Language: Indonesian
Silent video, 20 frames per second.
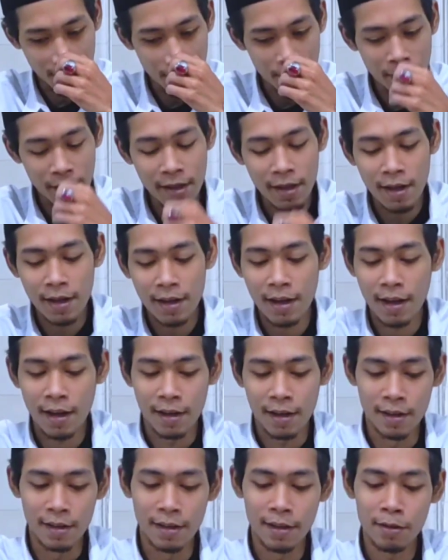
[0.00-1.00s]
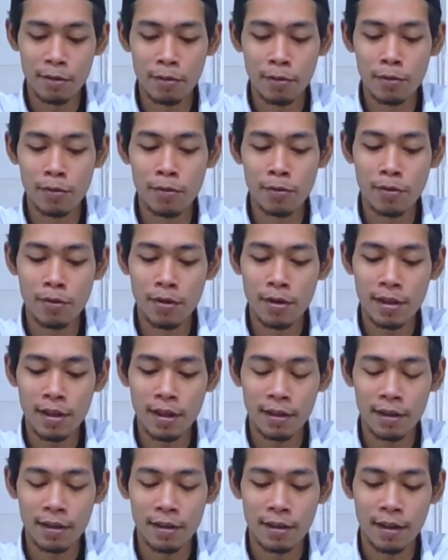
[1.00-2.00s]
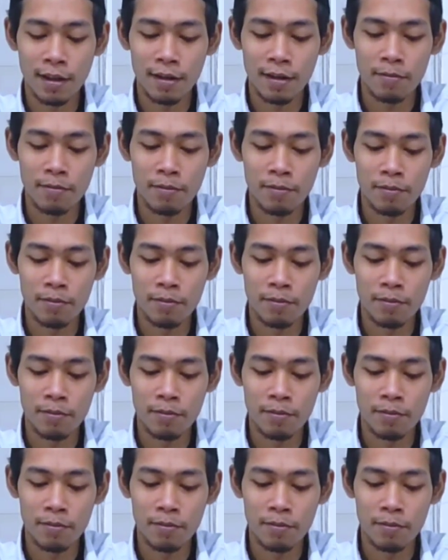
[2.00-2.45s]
Yang namanya kahin itu dukun yang tidak